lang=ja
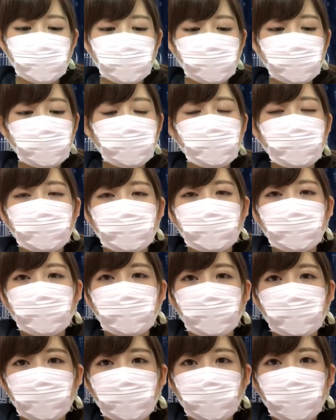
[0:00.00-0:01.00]
えー、中
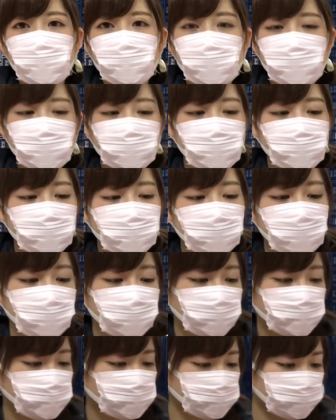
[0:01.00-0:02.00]
がこういうふう
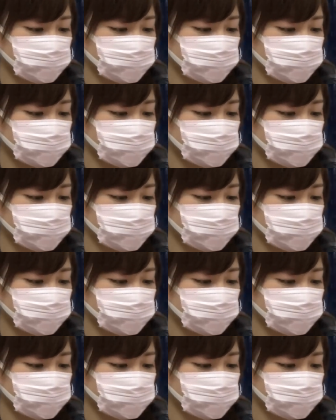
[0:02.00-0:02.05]
に